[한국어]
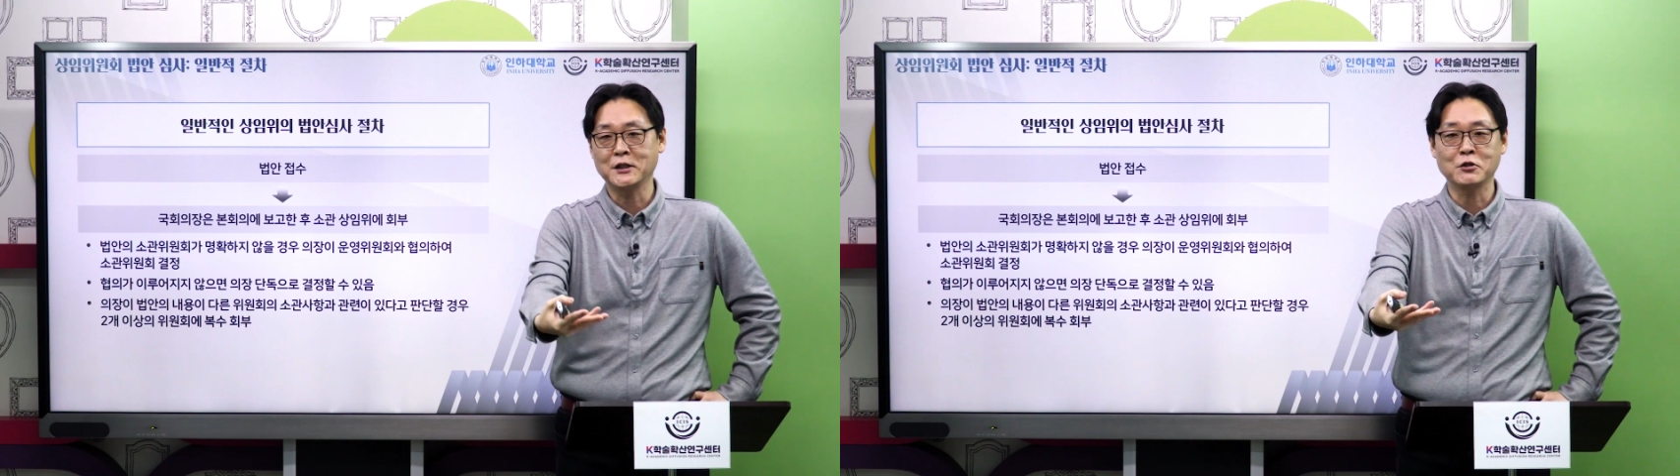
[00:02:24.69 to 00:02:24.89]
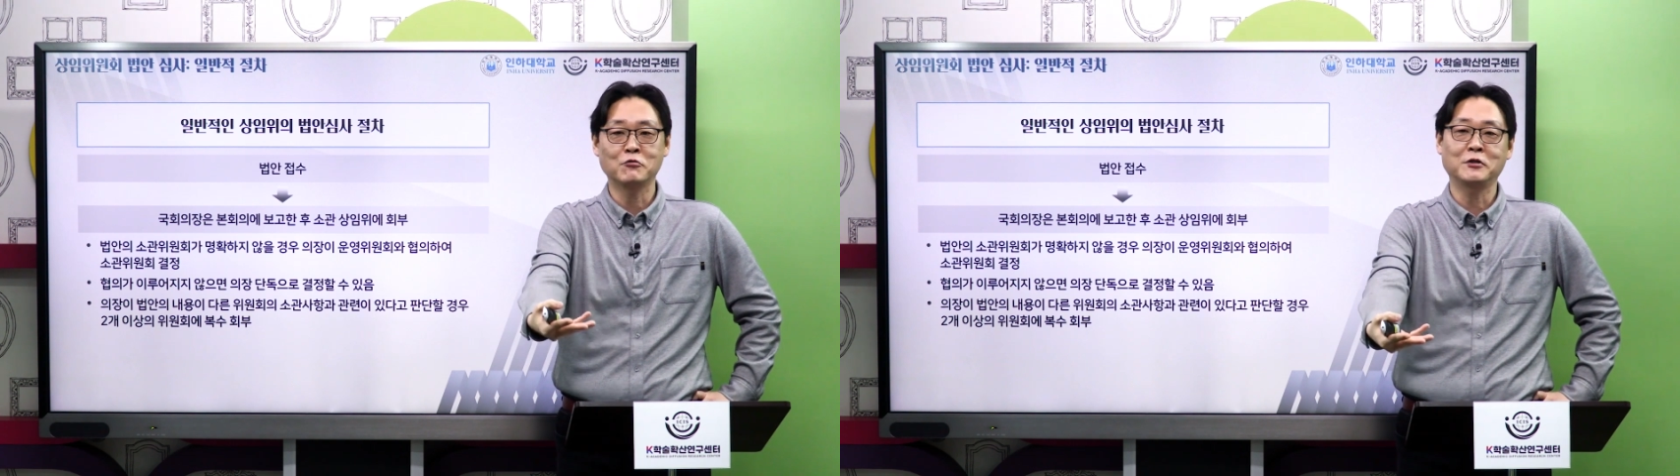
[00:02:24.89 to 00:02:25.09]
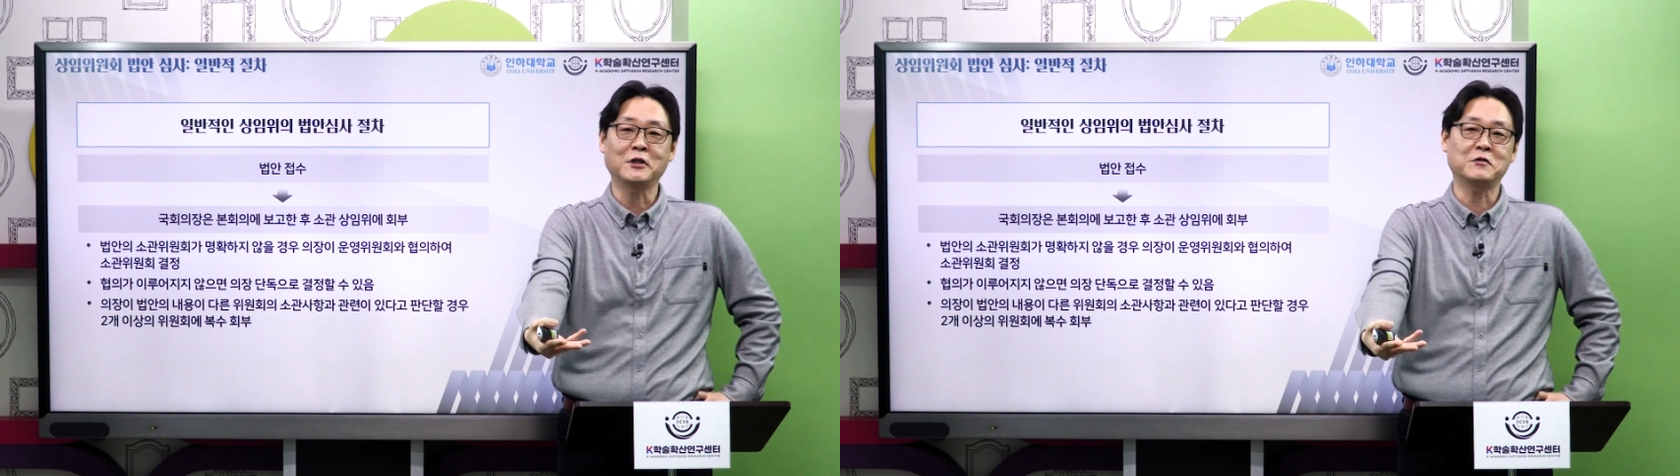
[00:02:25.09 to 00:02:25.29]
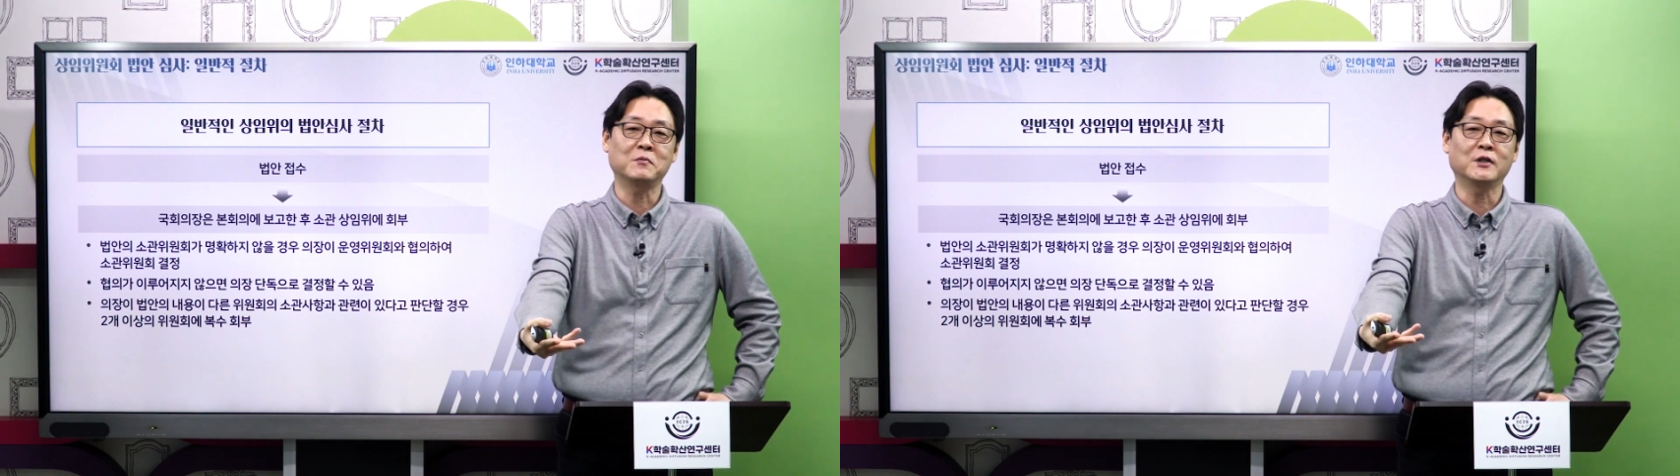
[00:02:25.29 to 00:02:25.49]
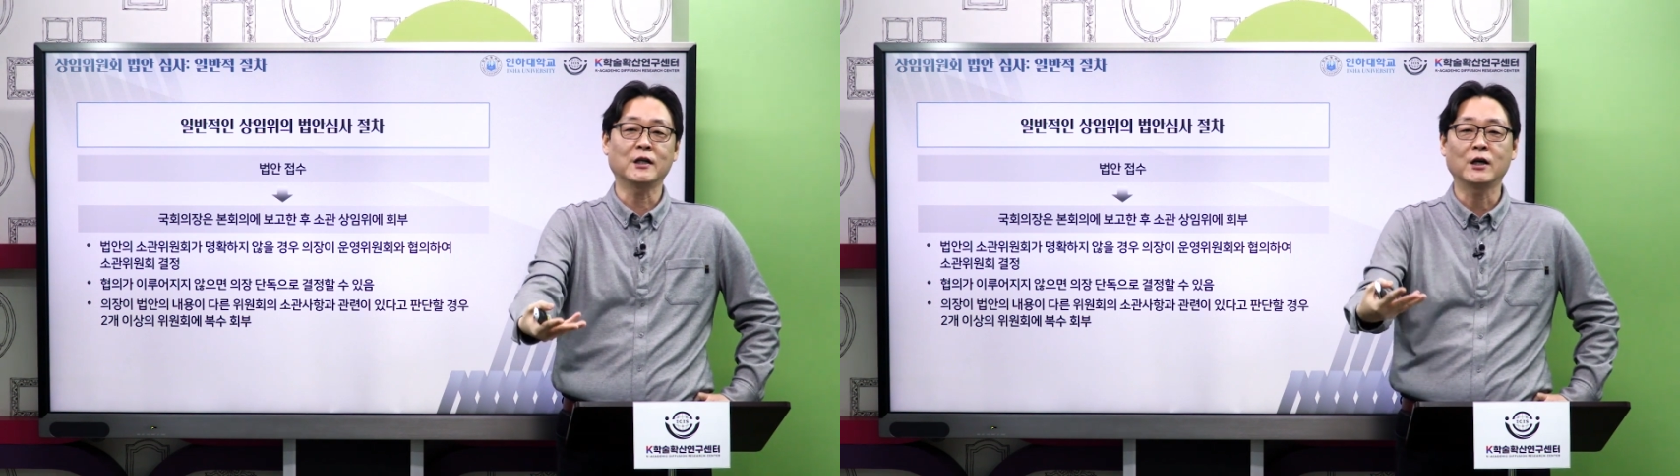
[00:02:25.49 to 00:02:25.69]
제출이
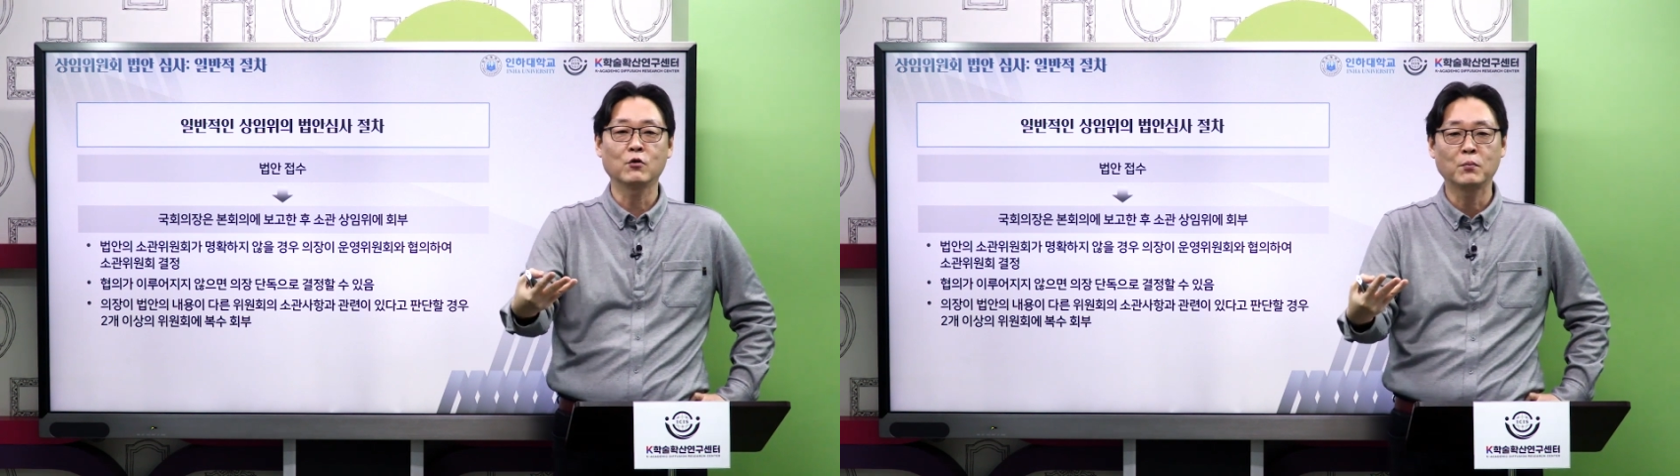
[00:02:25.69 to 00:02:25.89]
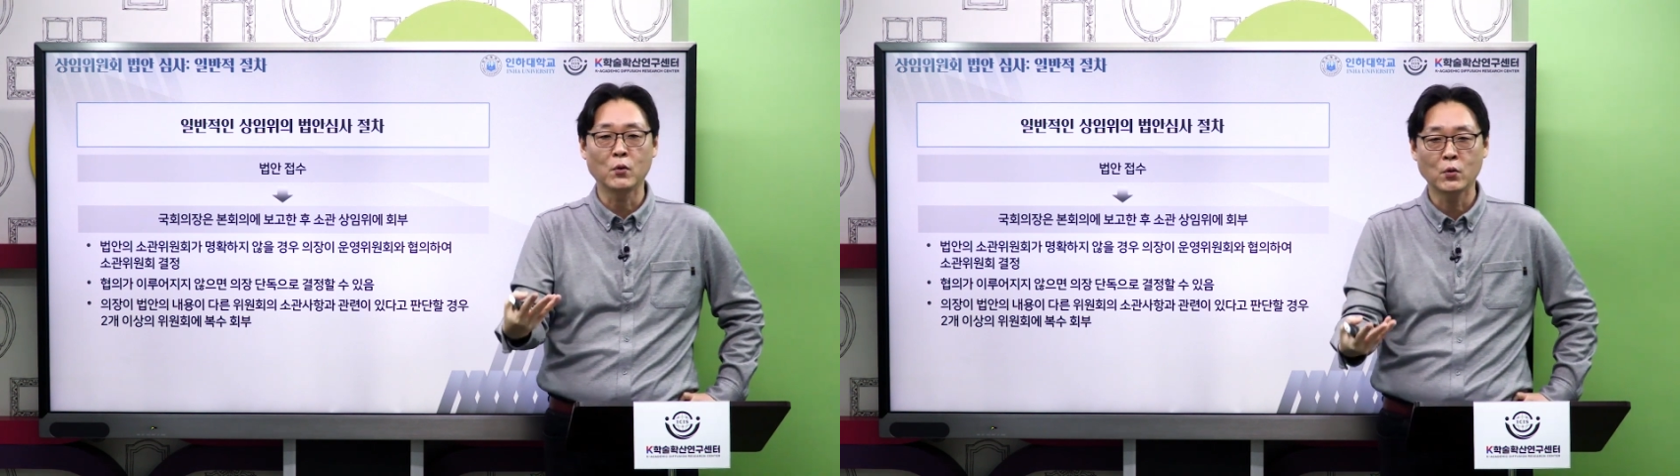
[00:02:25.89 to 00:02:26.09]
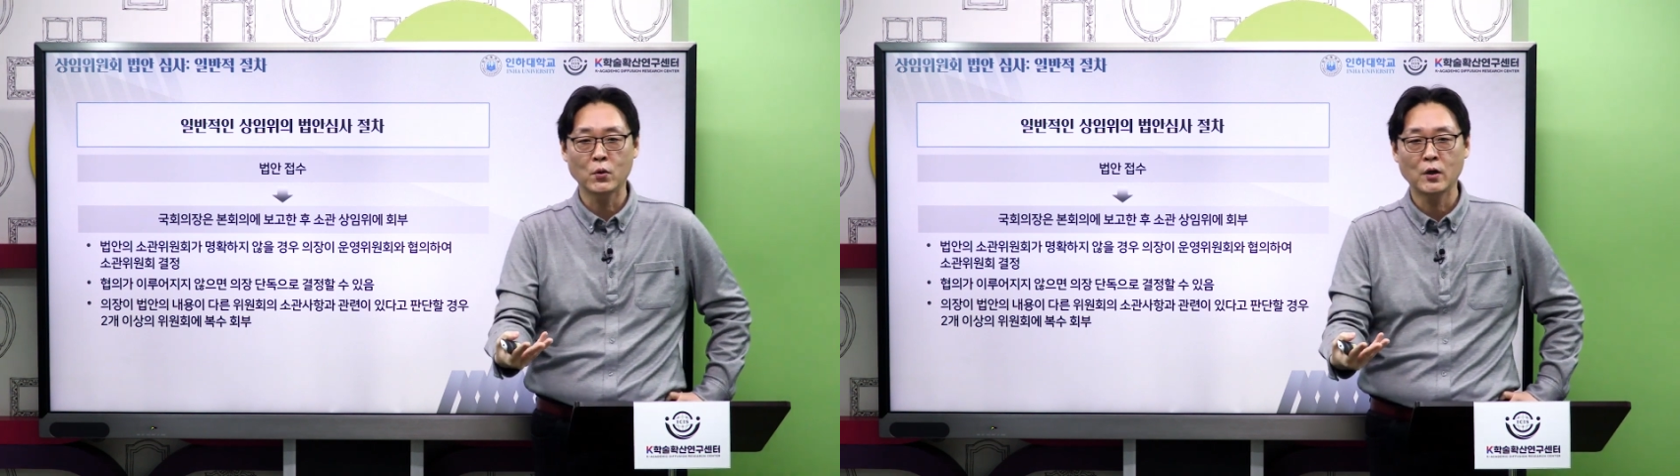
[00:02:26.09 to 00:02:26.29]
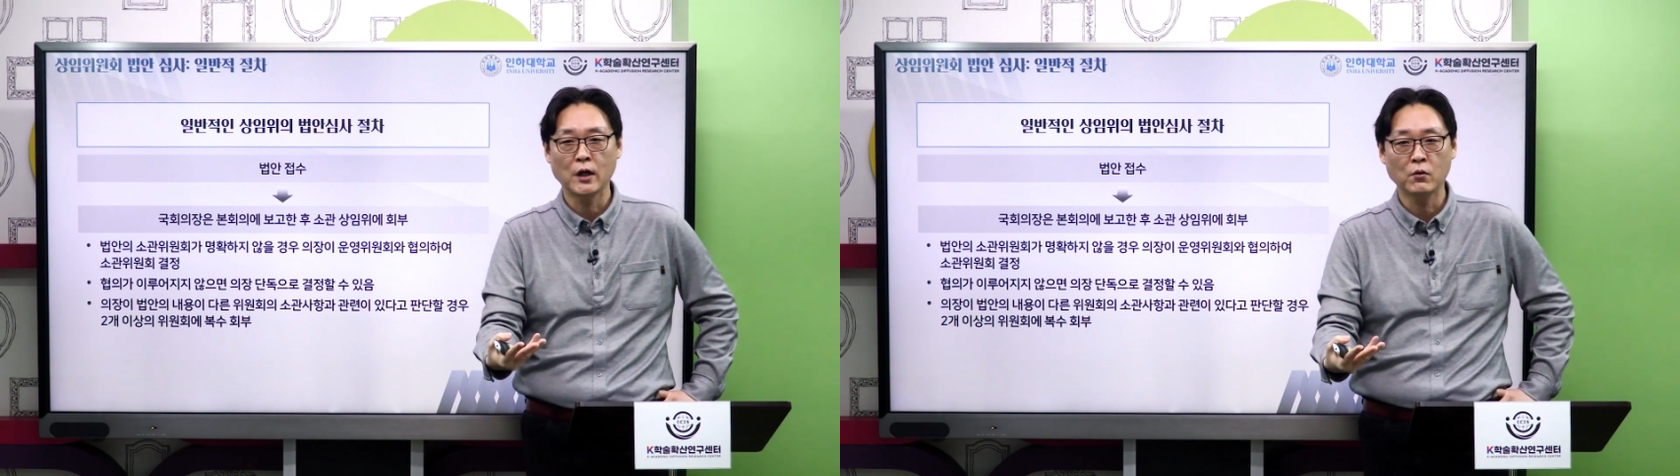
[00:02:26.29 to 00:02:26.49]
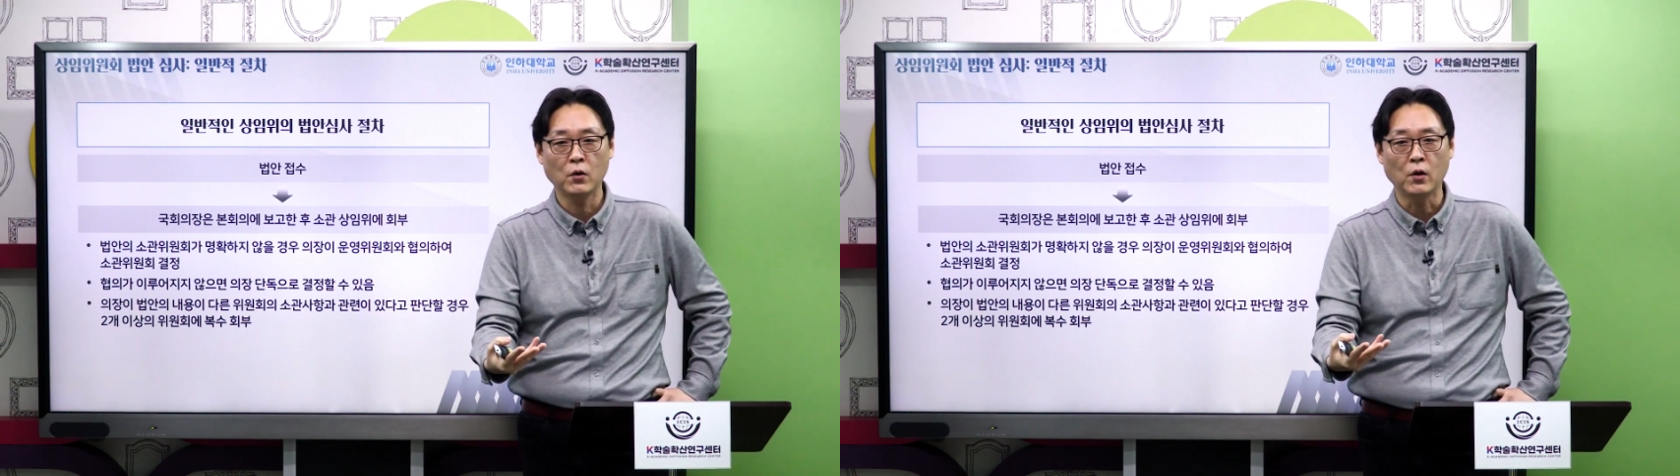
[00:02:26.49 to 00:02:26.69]
됐습니다라고 보고를
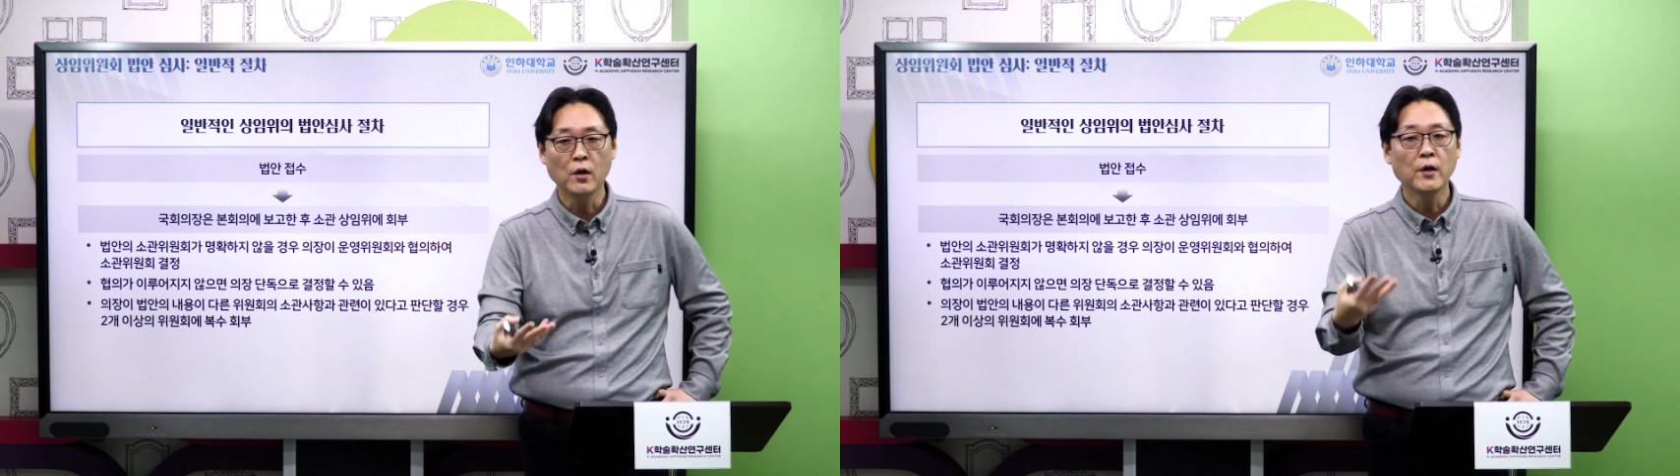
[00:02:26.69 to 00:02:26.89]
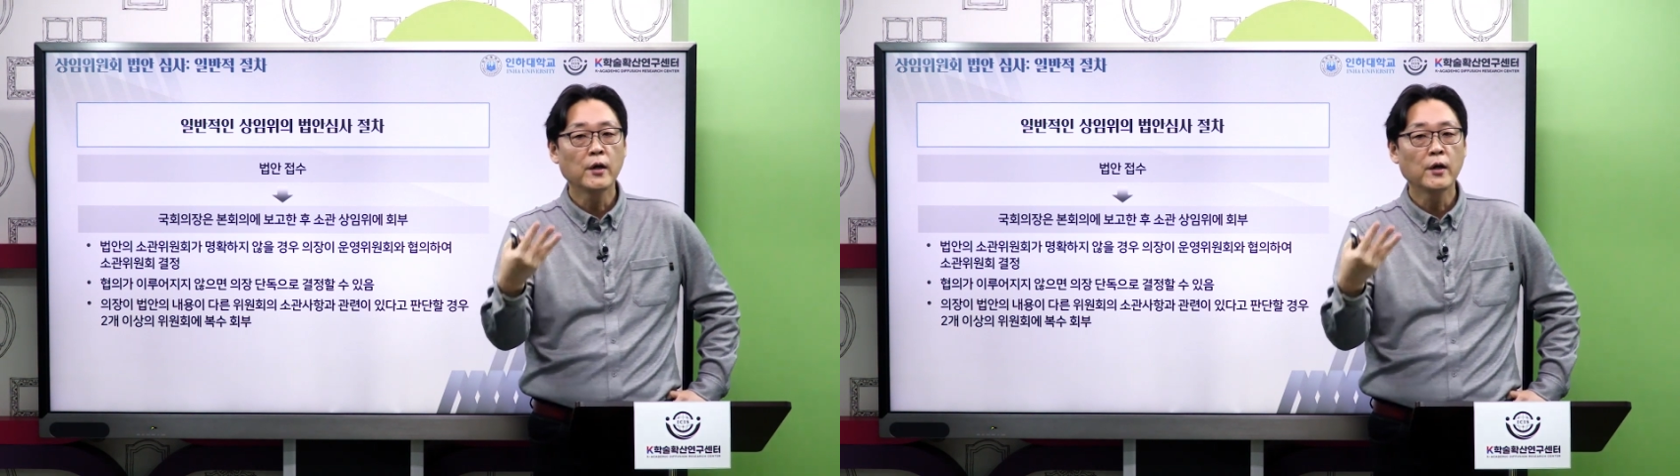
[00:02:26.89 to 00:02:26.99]
하고